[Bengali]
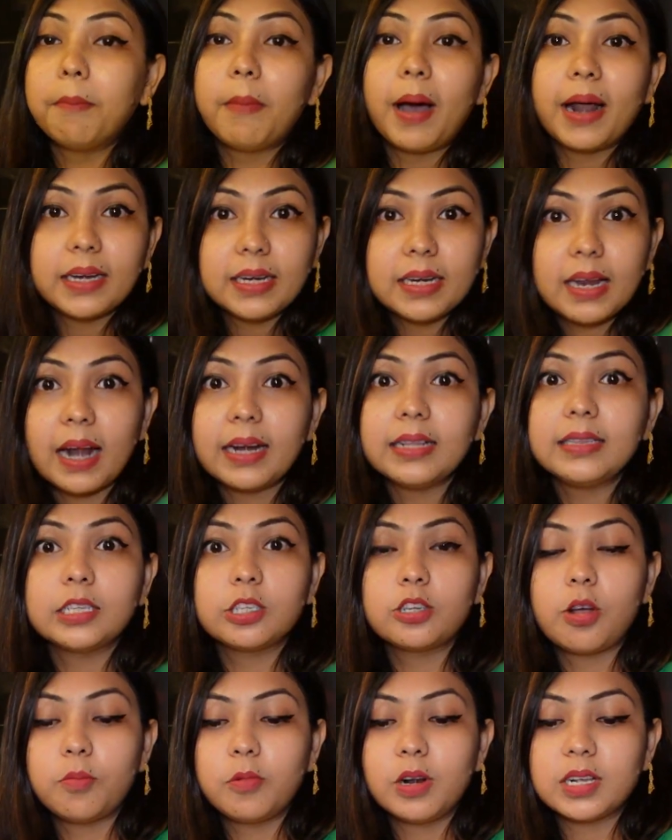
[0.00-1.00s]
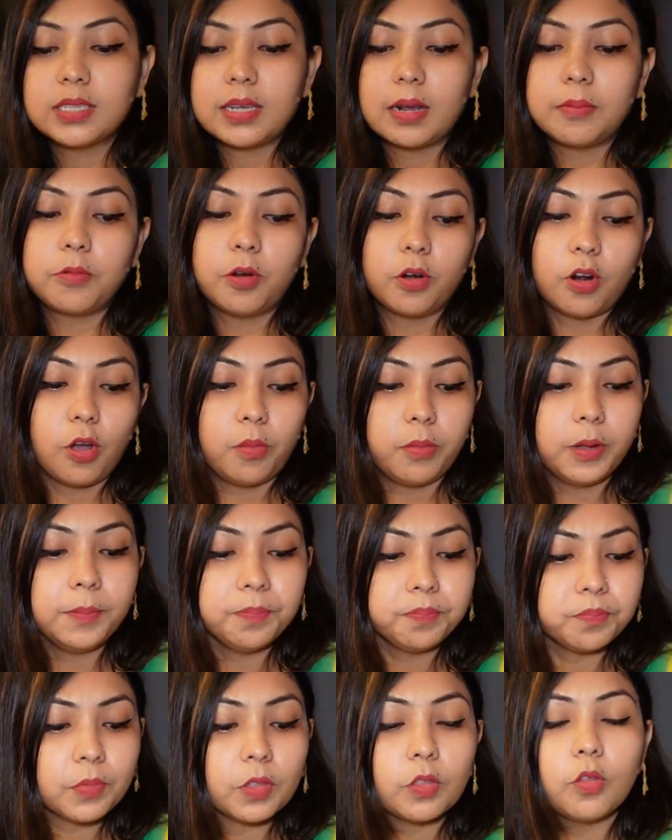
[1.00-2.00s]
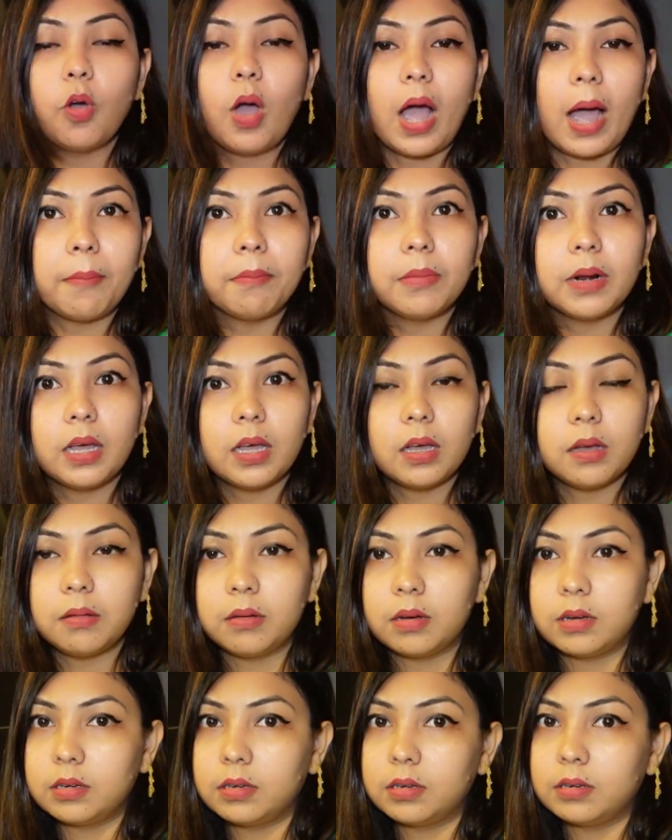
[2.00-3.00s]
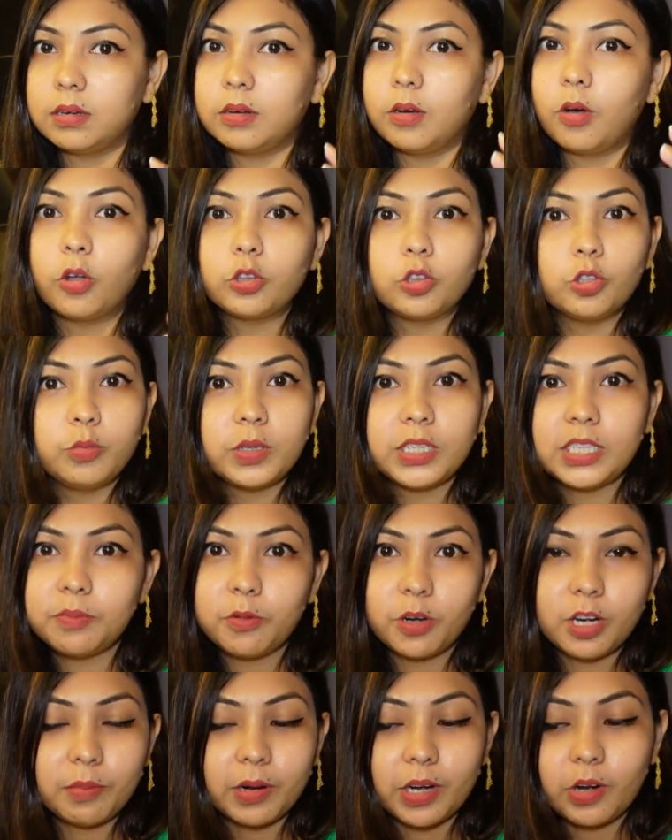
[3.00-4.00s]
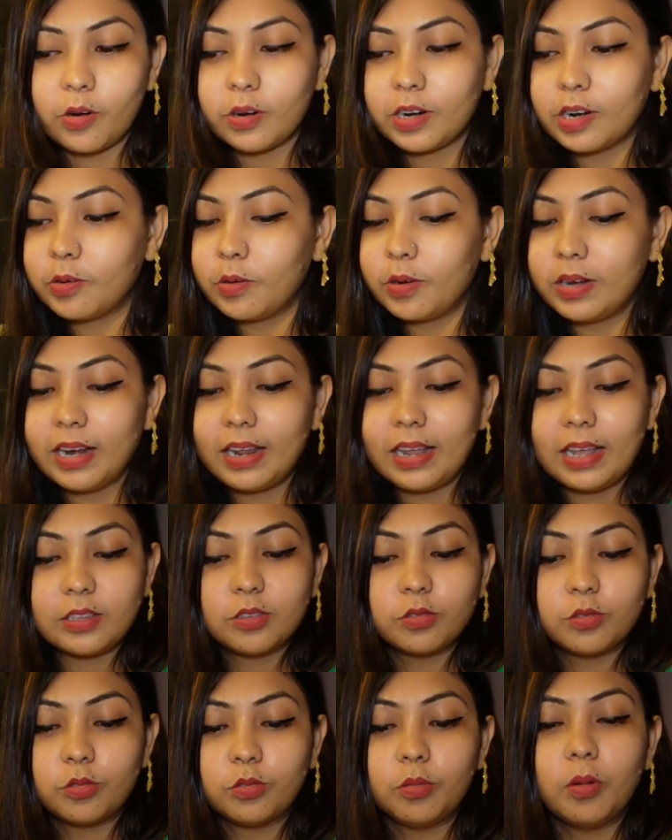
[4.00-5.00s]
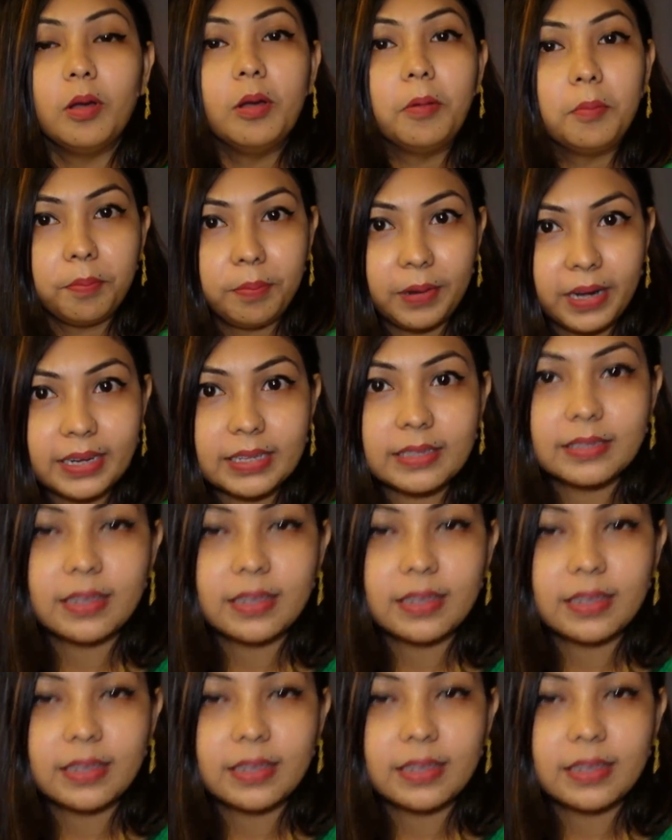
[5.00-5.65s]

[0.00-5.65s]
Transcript: মাটির হাঁড়িতে সবগুলো সার্ভ করা হবে তো আমরা অত বেশি পরিমাণে অর্ডার করি না এজন্য প্লেটে